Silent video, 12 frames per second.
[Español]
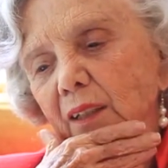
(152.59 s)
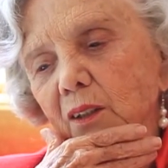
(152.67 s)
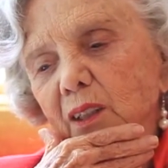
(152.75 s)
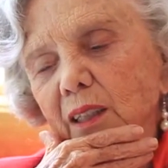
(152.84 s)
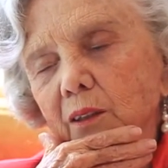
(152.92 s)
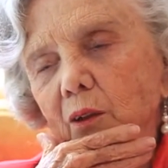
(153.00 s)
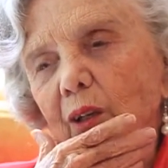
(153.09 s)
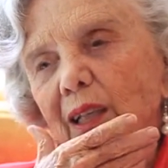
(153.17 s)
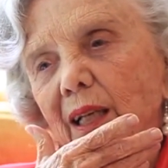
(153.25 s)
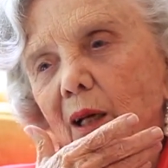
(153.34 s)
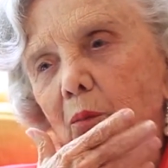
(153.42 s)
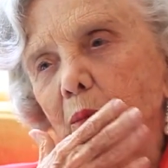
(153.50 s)
años de
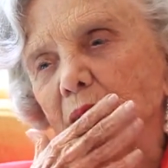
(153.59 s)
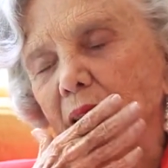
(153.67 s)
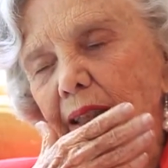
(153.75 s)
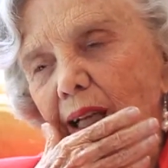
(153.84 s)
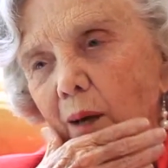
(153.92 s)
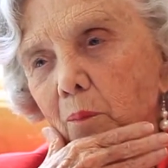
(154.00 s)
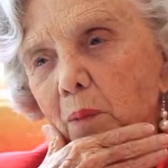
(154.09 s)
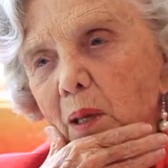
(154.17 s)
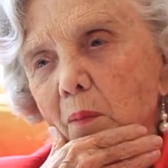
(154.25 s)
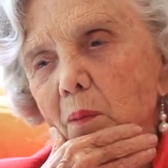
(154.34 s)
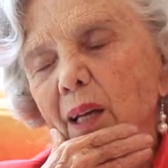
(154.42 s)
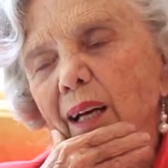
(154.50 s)
soledad, pues es la
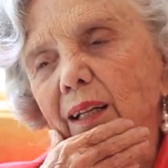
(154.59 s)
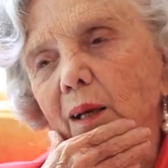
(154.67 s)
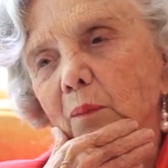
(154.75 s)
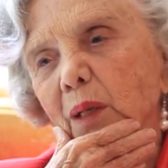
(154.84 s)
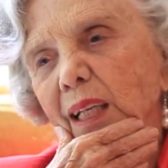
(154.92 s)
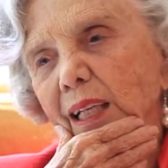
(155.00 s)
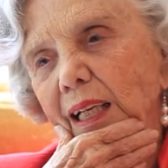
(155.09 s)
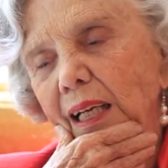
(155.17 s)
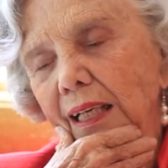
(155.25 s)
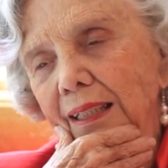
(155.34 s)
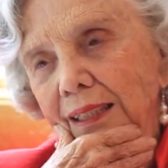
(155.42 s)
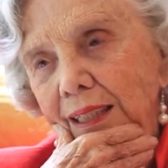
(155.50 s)
Biblia de América
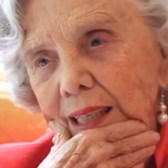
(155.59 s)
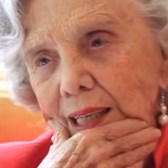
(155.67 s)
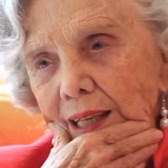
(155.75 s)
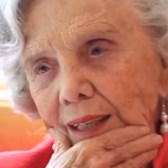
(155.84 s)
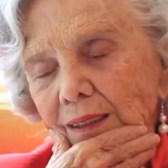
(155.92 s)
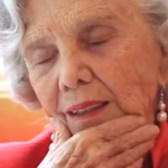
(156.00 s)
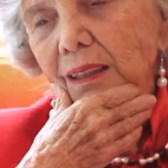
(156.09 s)
Latina.